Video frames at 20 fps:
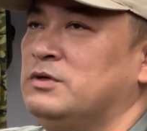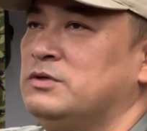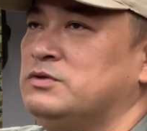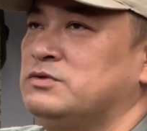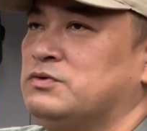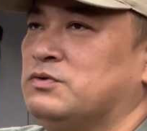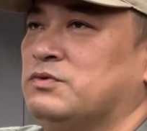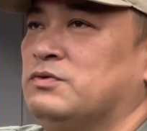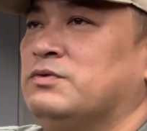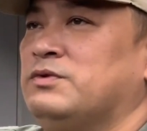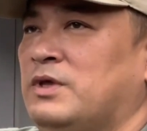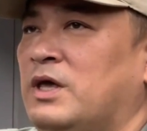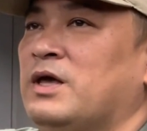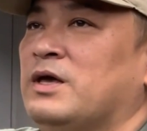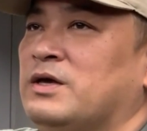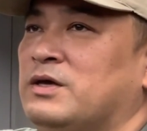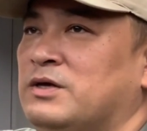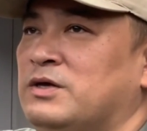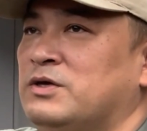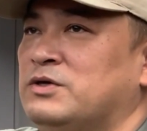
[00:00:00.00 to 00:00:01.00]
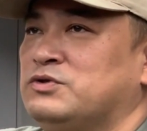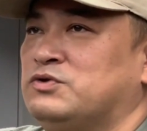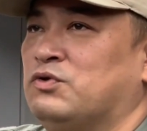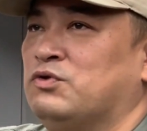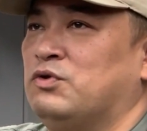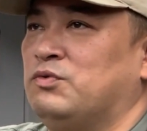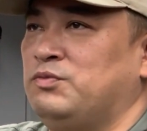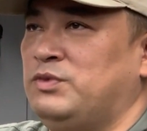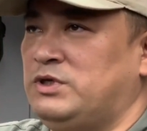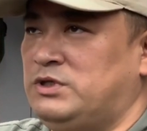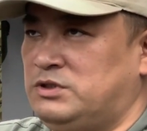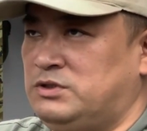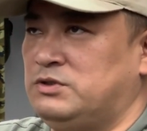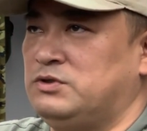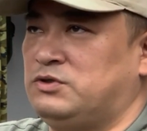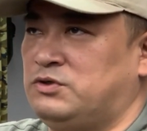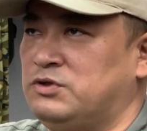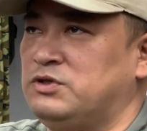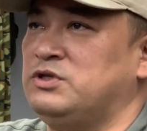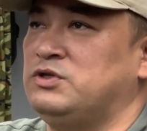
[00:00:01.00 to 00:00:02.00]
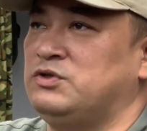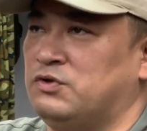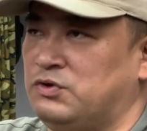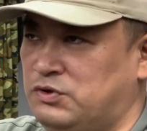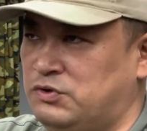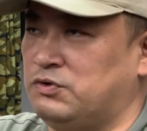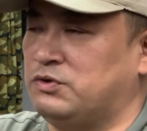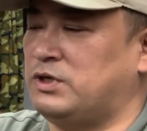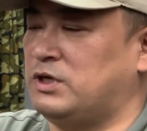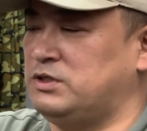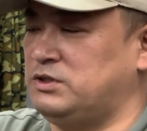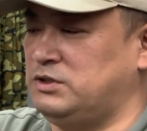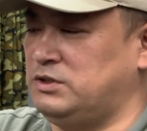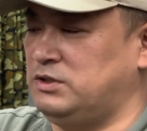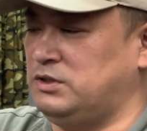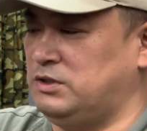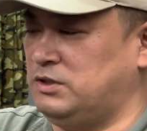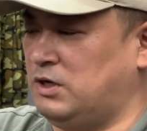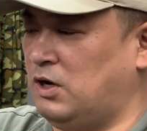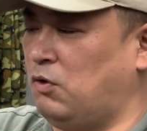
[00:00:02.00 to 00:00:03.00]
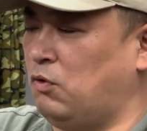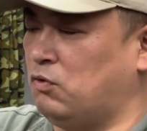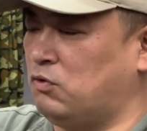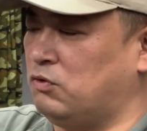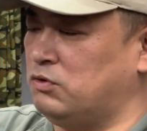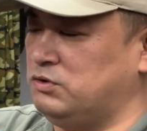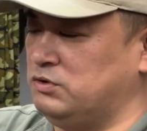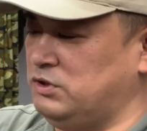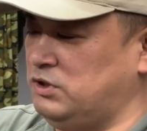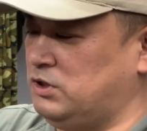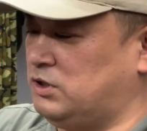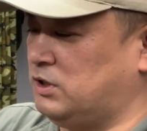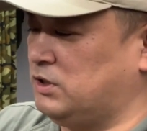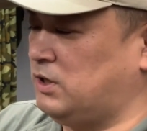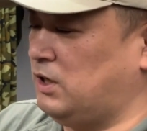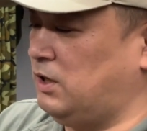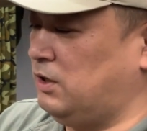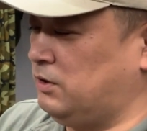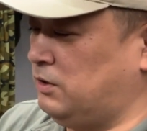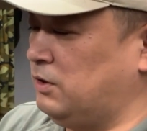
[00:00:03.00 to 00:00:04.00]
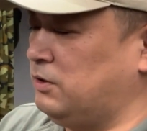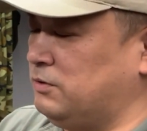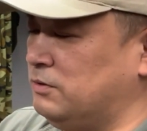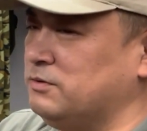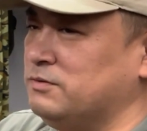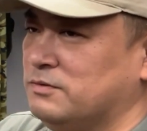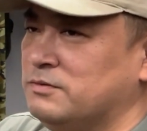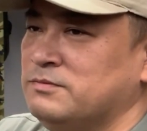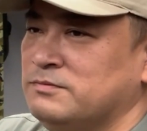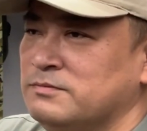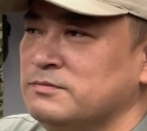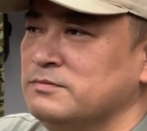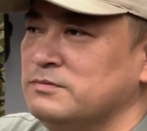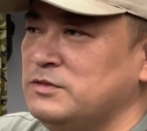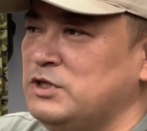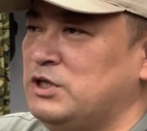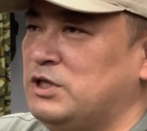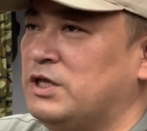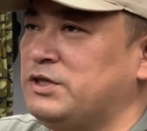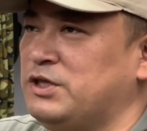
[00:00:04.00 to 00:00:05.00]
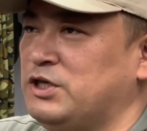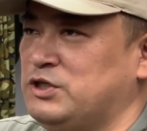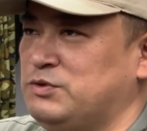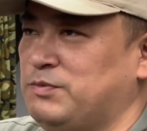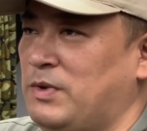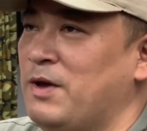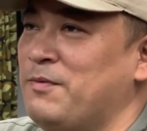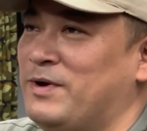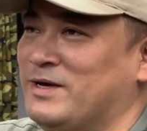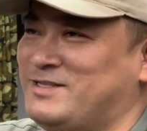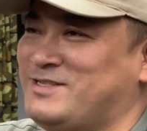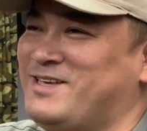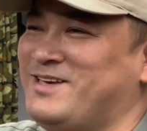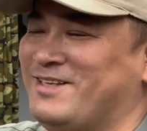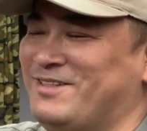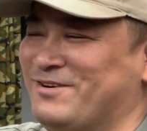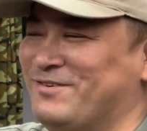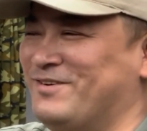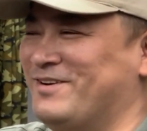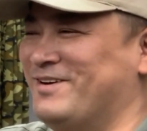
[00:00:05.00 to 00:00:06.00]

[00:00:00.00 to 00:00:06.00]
そのね、その筋の人たちが怒る言い方になってしまいますけど、